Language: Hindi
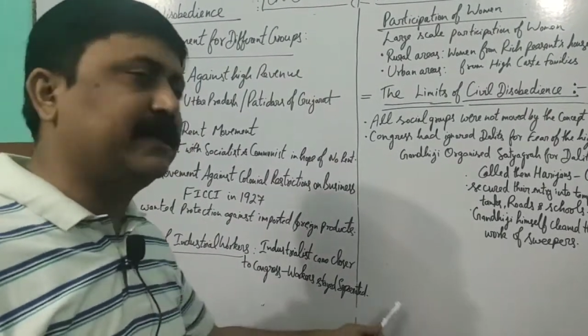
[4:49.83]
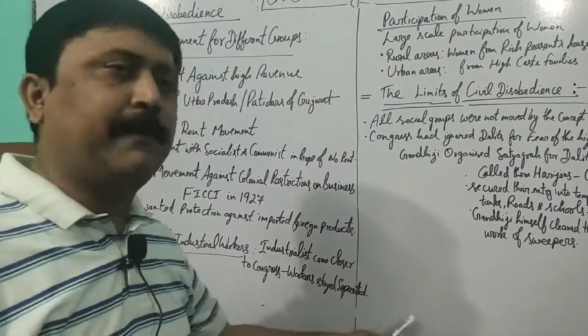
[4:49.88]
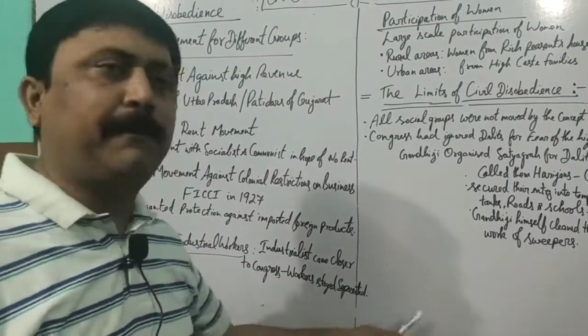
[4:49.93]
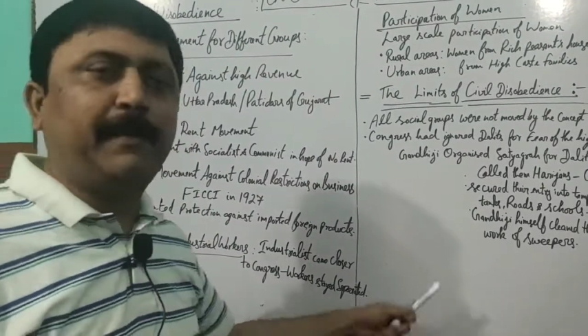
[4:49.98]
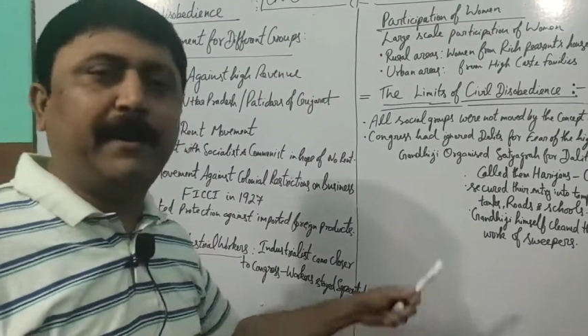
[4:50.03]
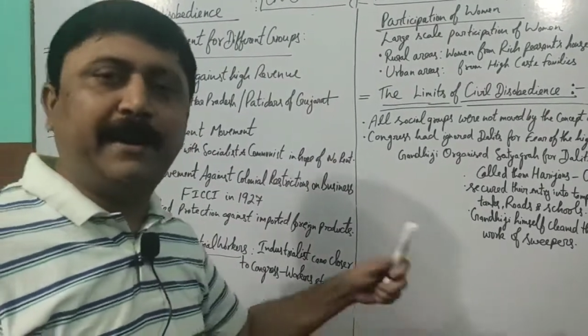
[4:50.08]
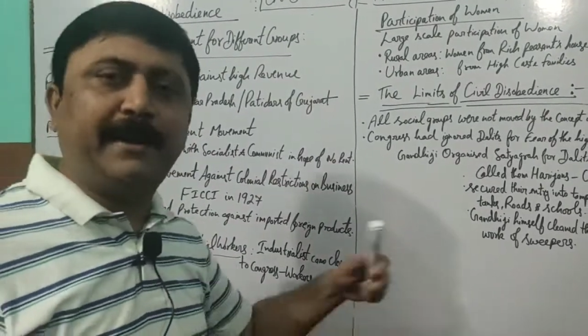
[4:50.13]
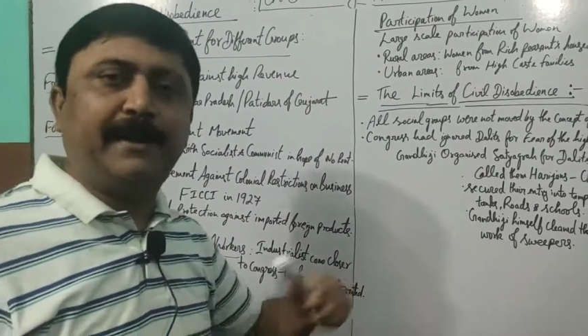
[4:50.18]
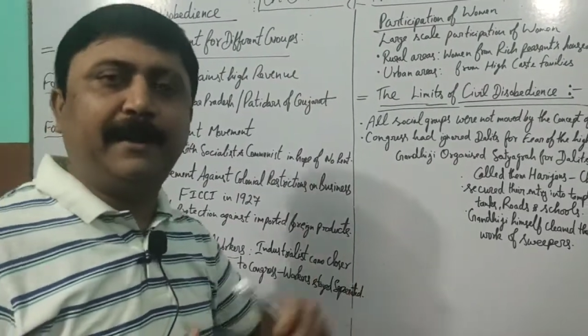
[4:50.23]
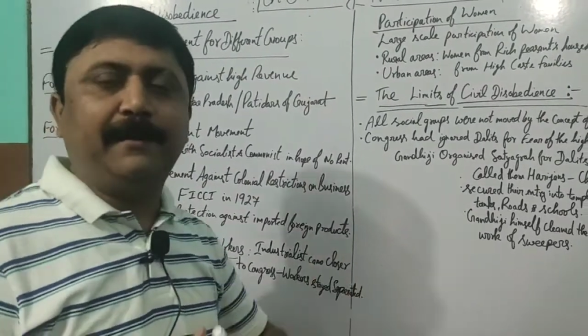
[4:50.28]

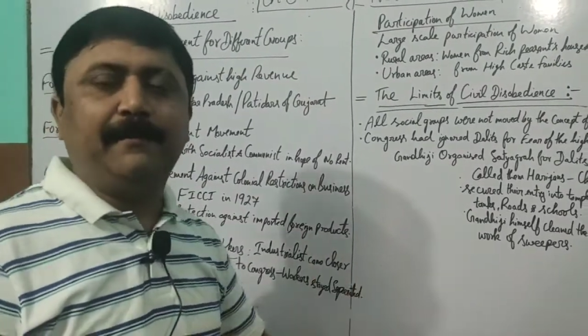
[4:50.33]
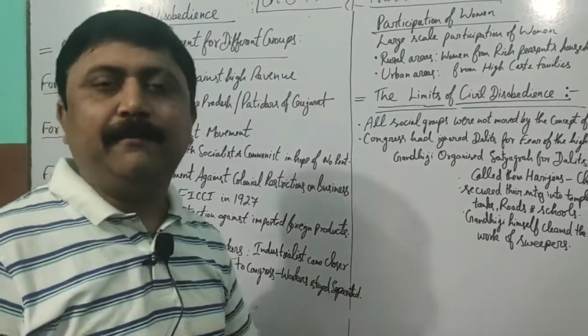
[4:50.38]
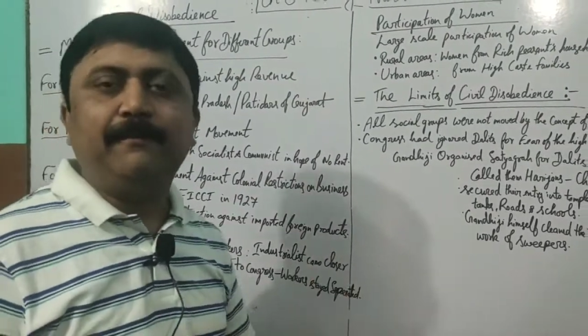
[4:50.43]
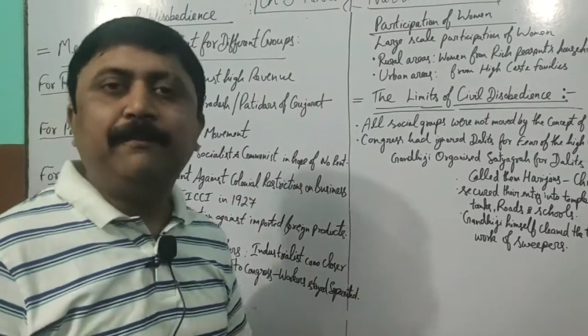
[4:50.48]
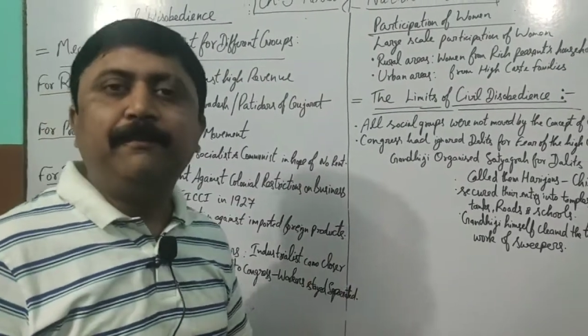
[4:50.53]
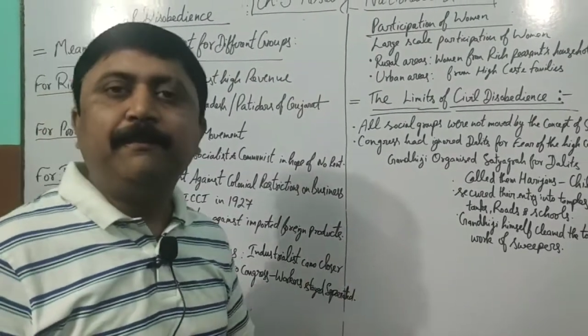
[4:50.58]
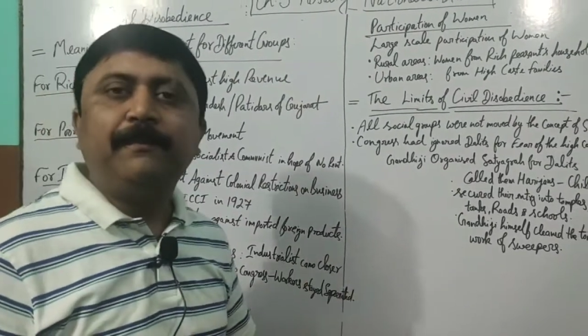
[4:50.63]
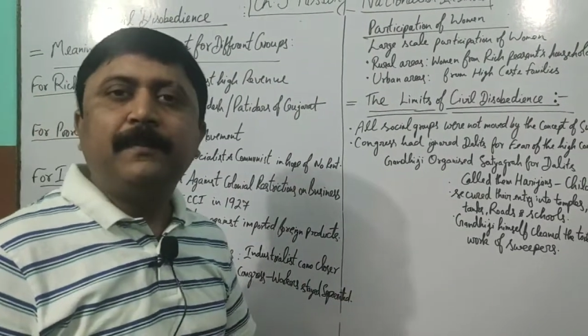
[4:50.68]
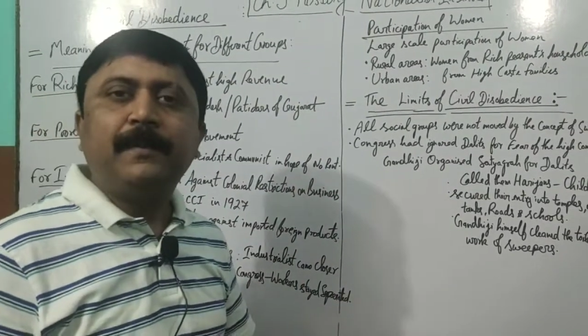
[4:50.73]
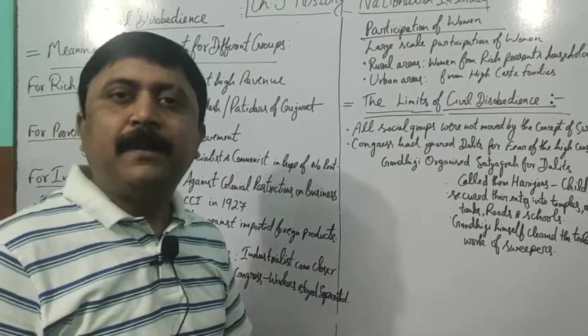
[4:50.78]
सेपरेटेड
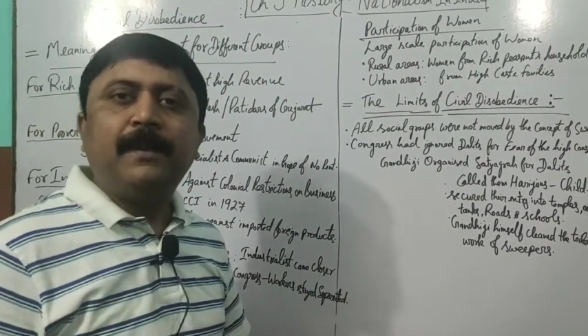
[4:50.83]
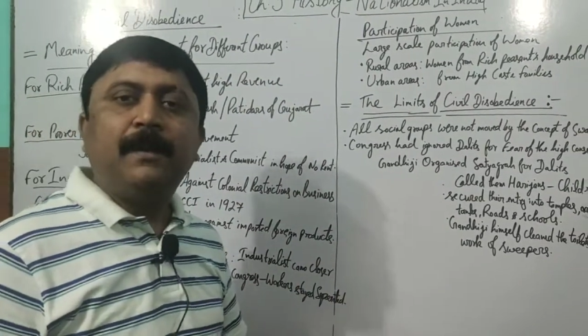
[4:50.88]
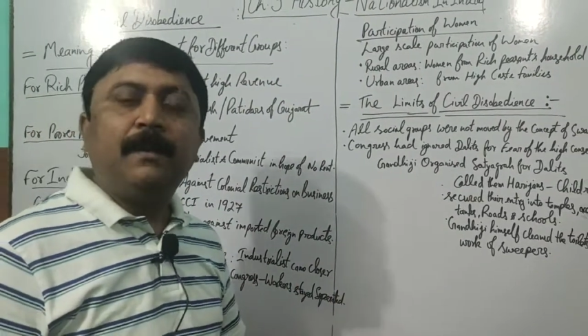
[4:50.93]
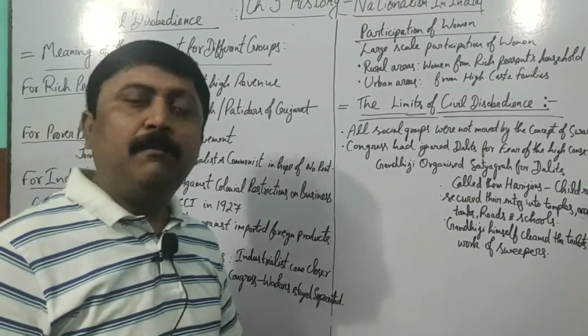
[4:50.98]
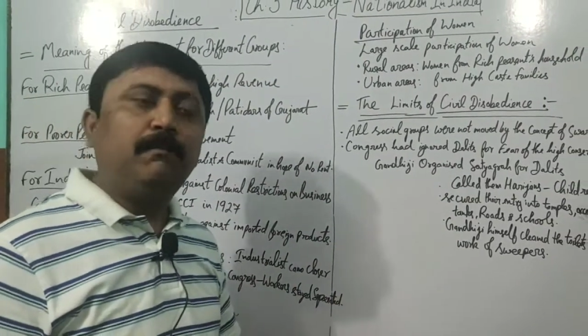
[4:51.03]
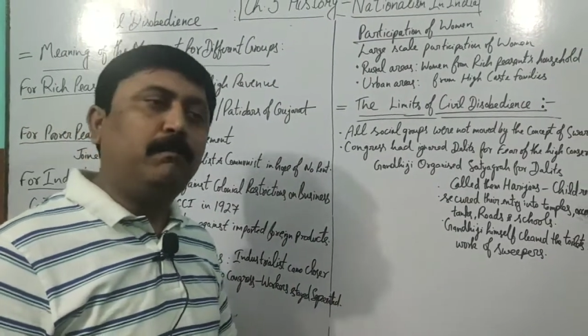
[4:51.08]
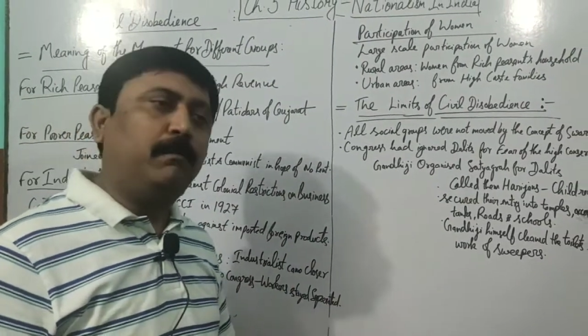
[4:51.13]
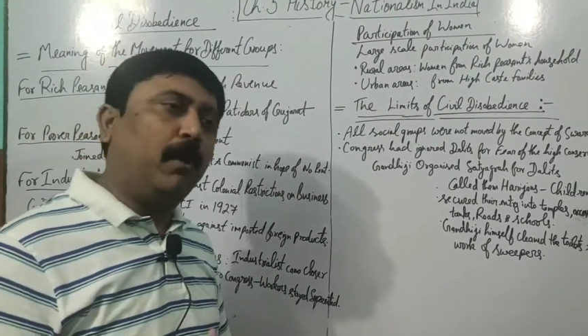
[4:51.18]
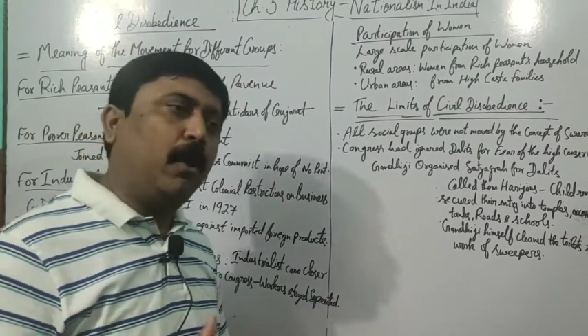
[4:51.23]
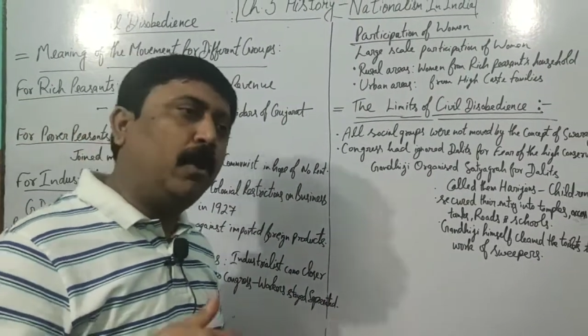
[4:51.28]

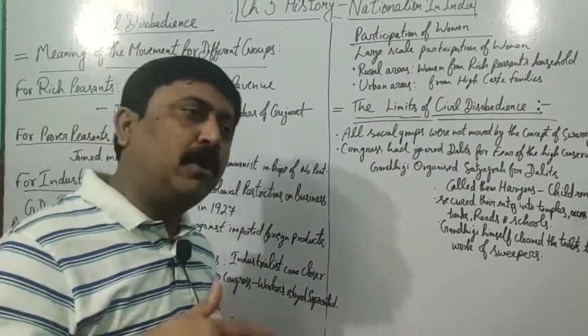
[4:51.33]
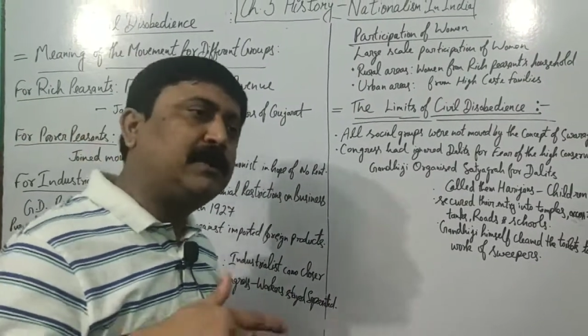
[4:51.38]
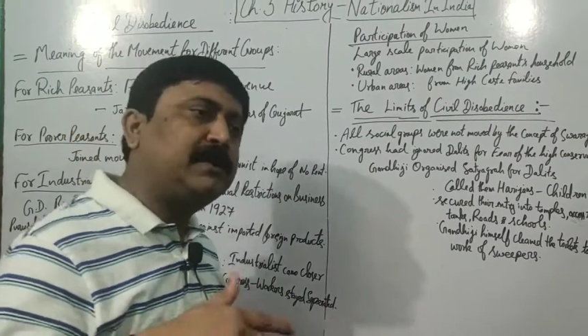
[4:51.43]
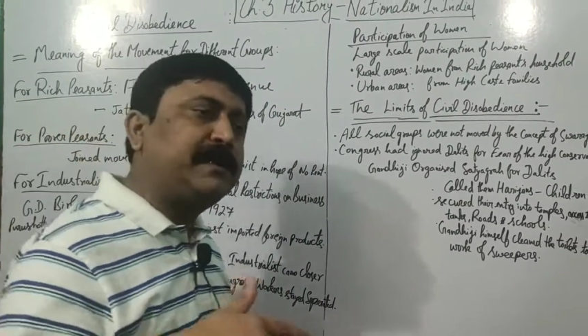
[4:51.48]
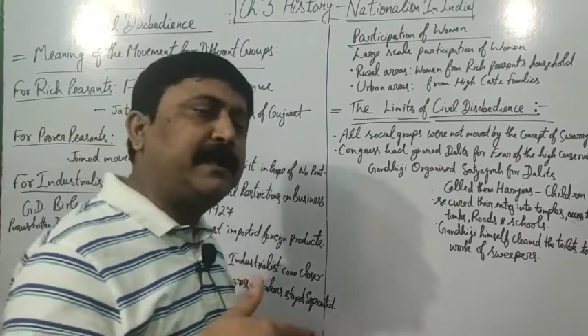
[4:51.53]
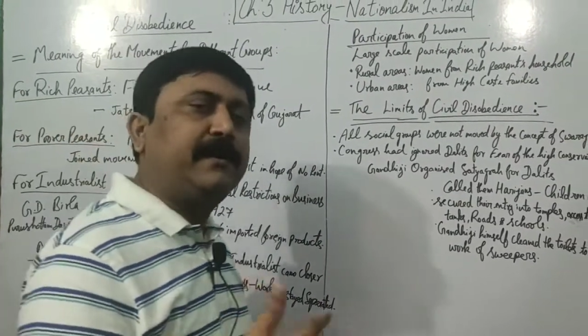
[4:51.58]
बहुत